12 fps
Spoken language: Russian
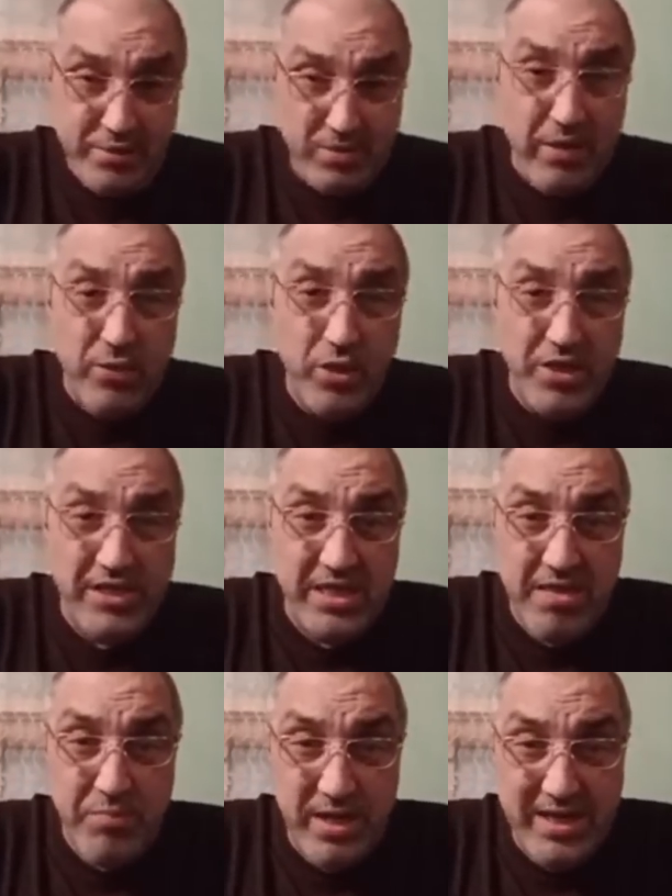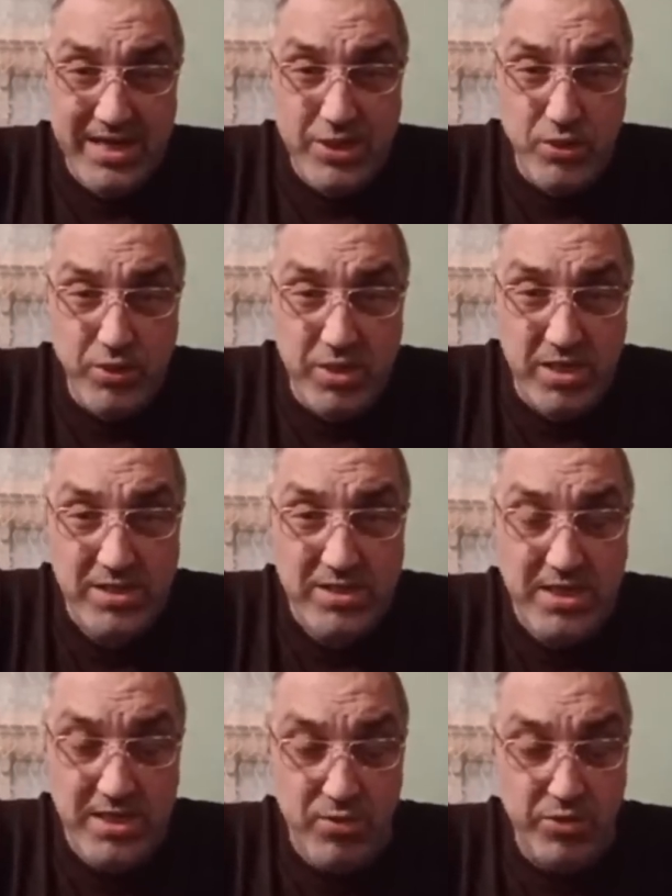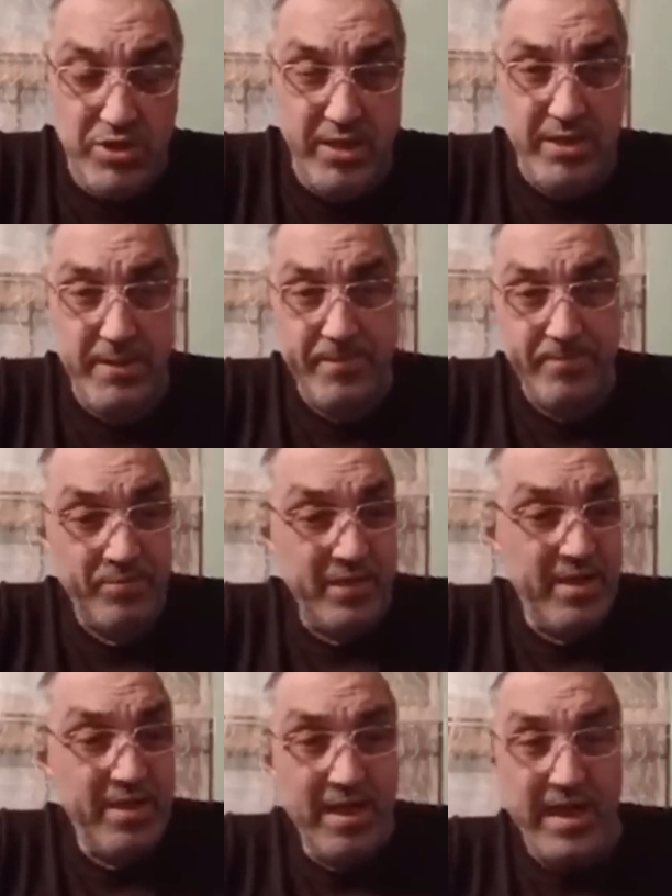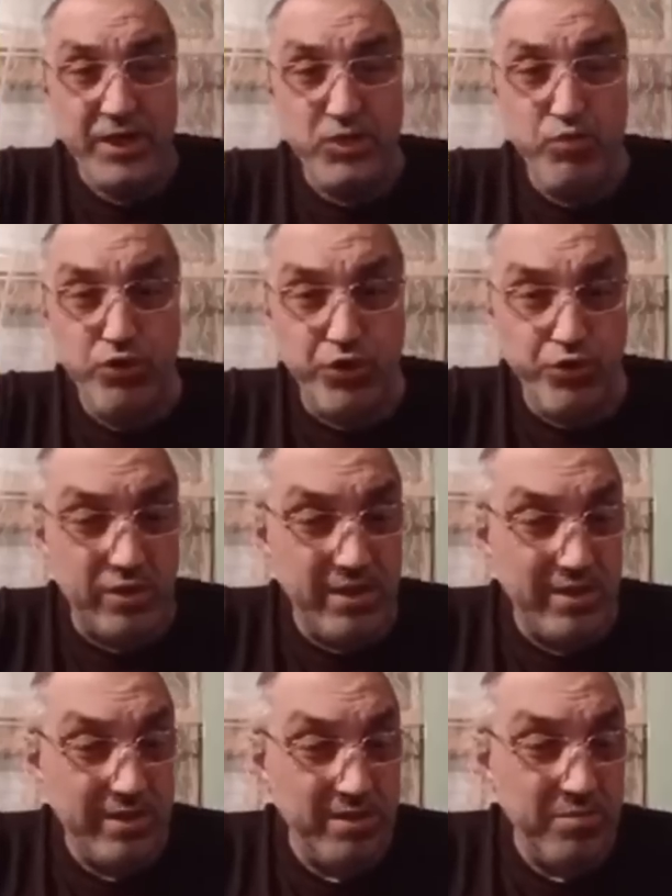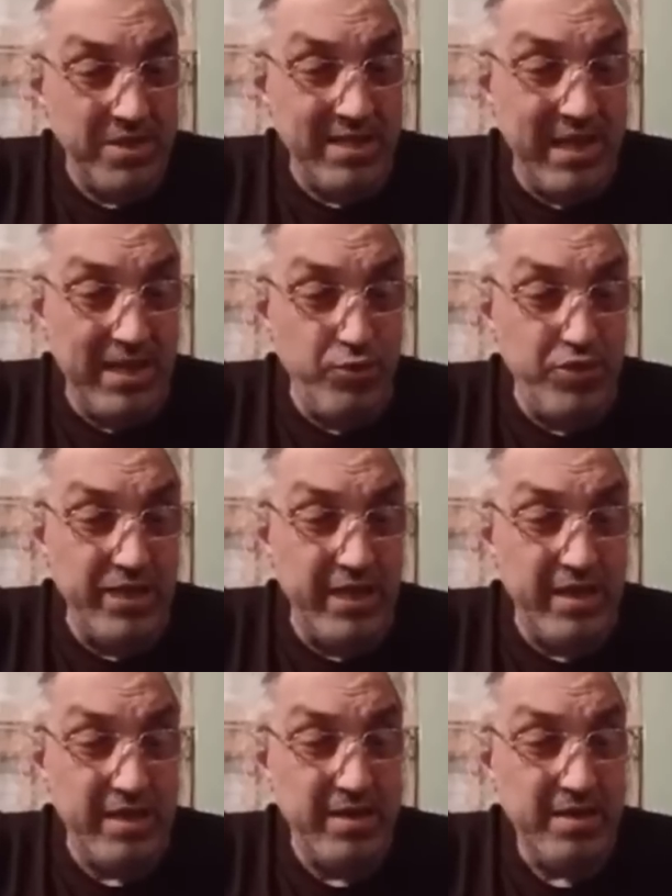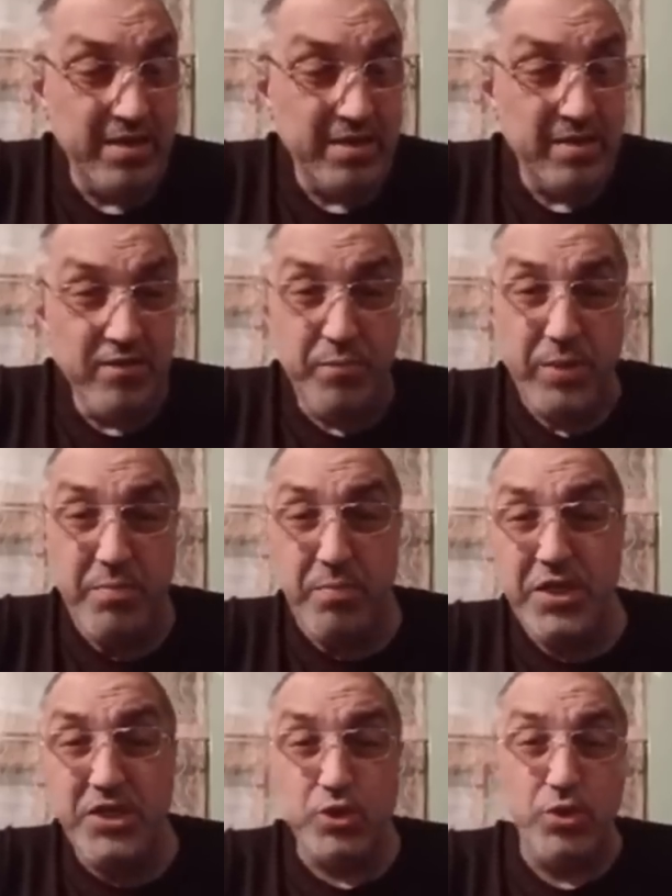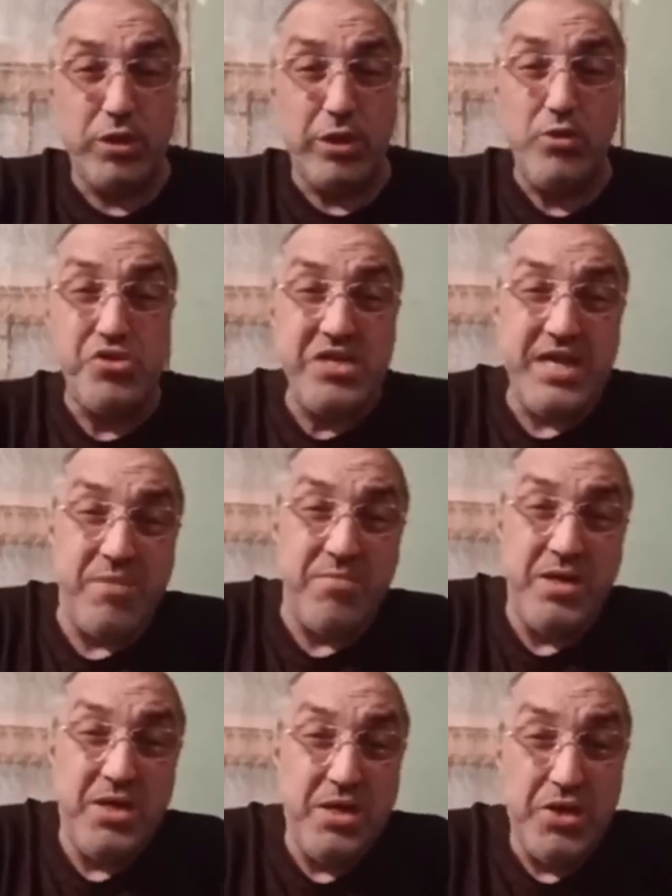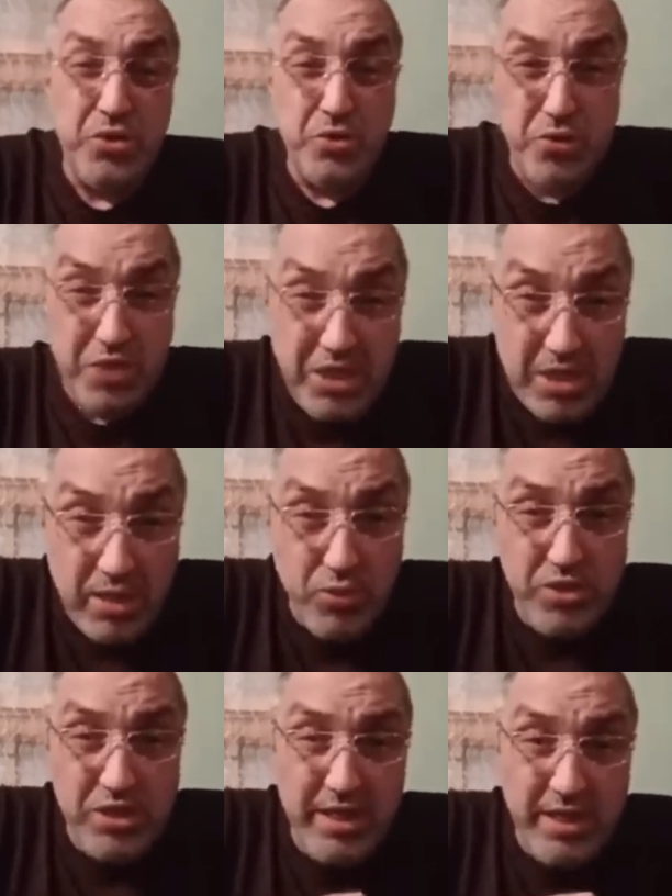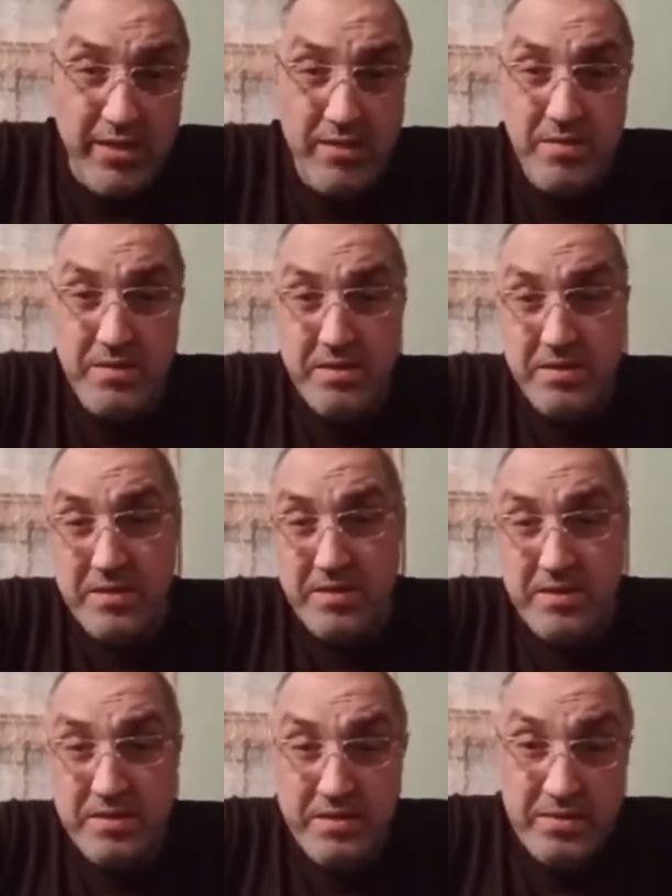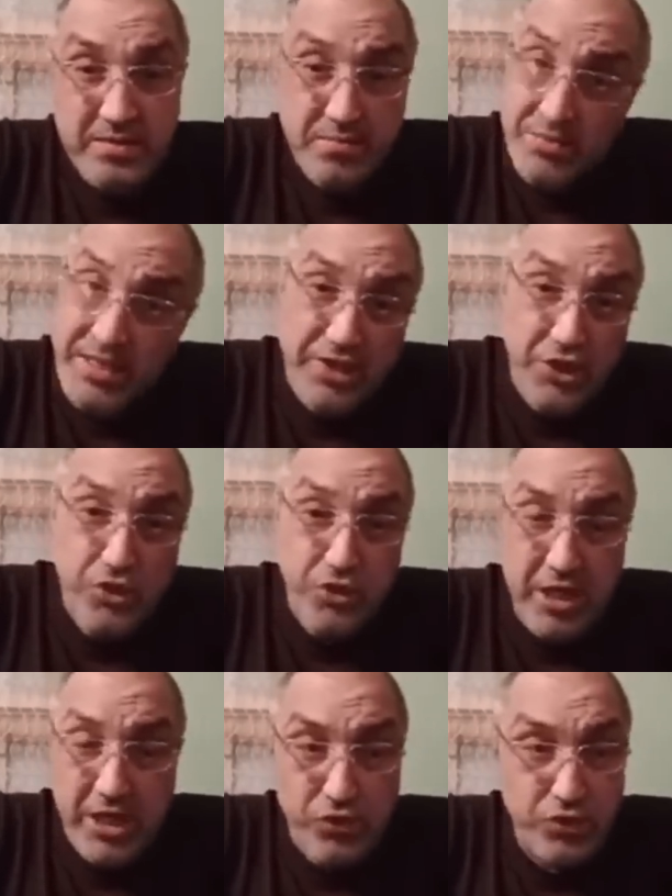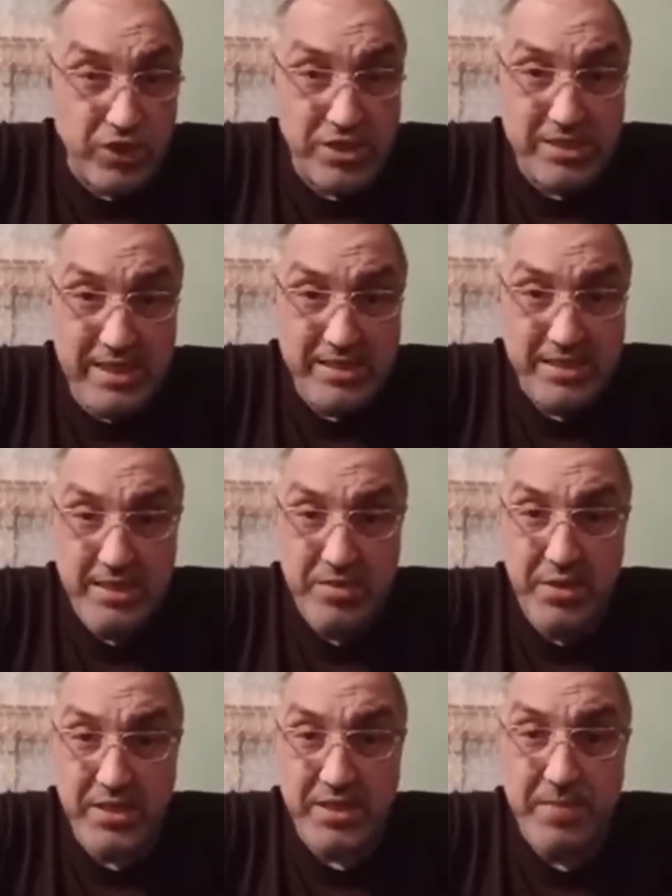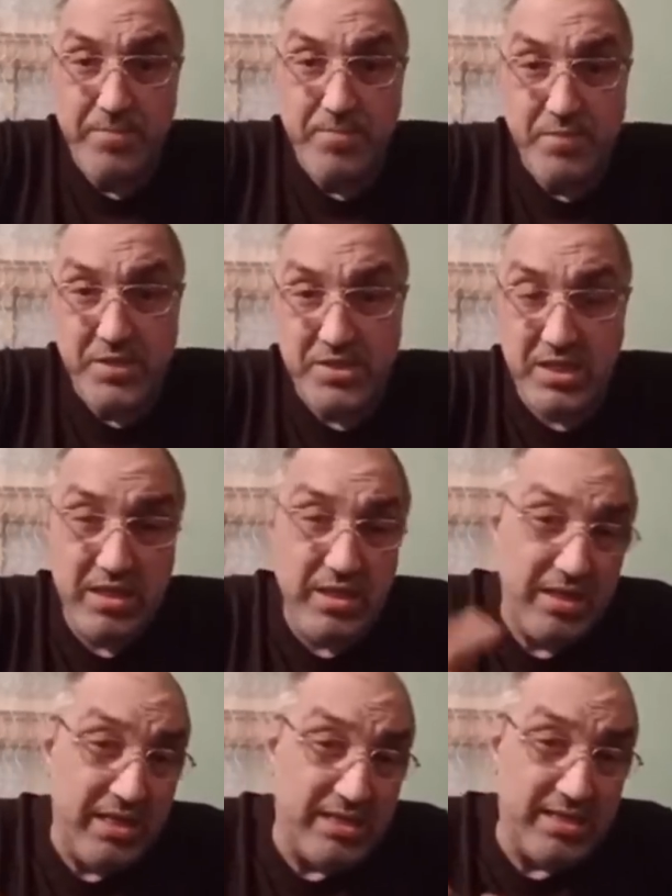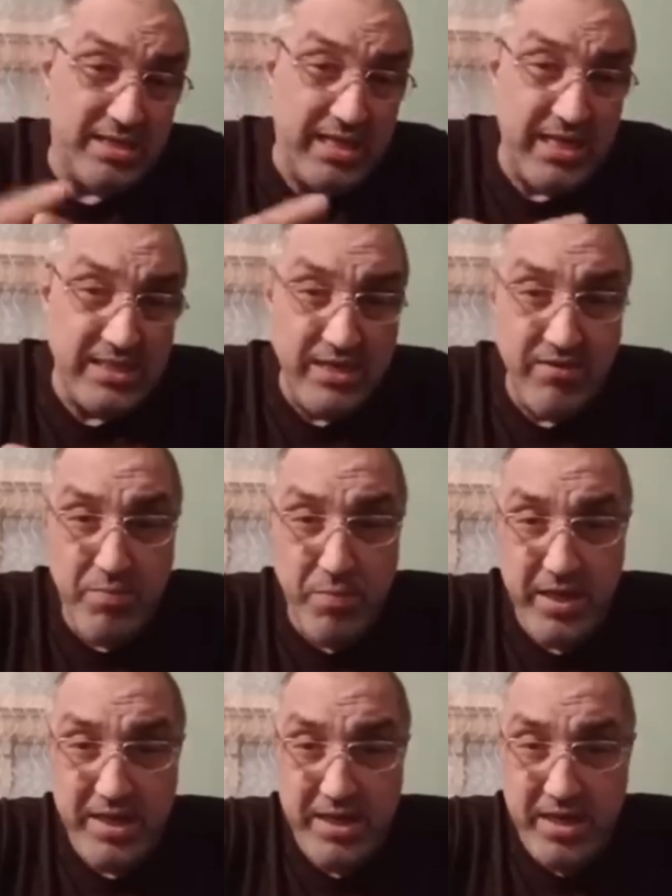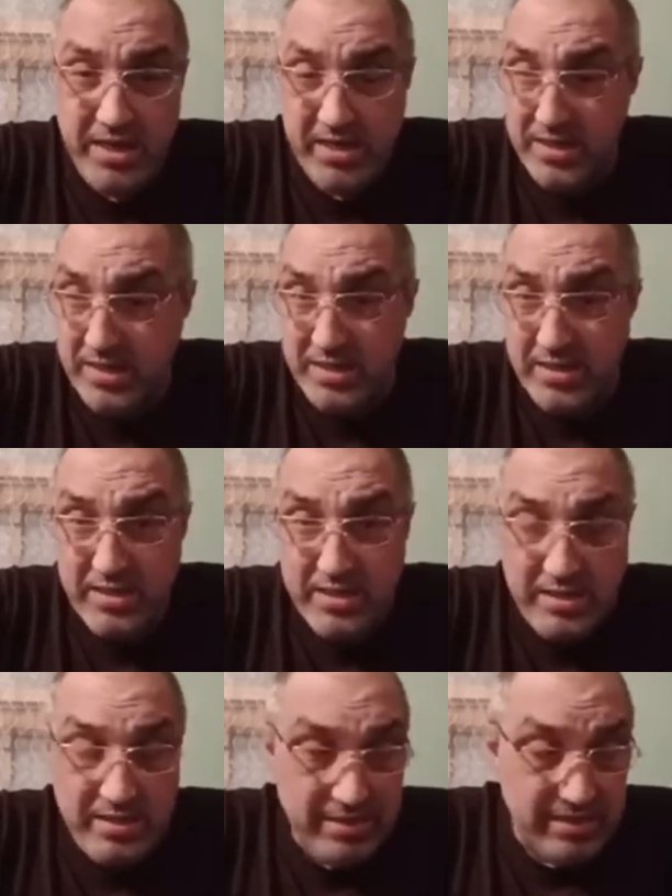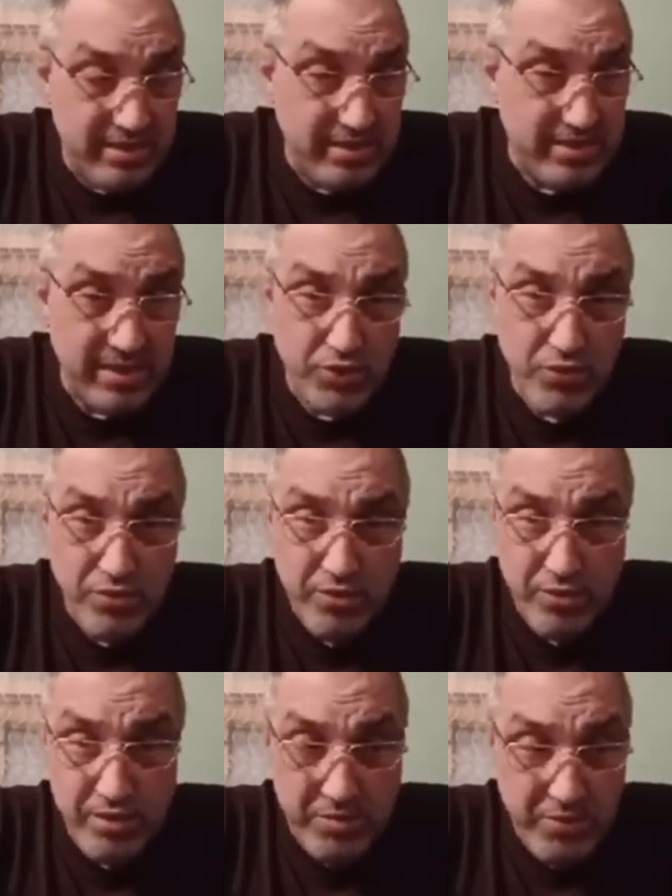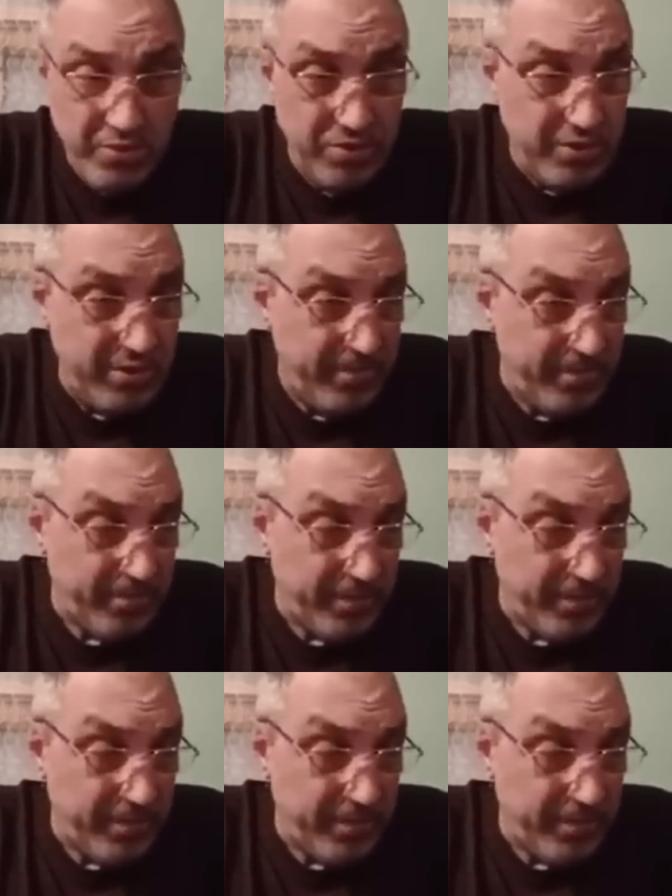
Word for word: своего лица не показывает среди людей – озвучивают имена людей, приписывают к людям других людей. Я ничего не хочу сказать, ребята, за казахстанского парня, за Сашу Ребененка.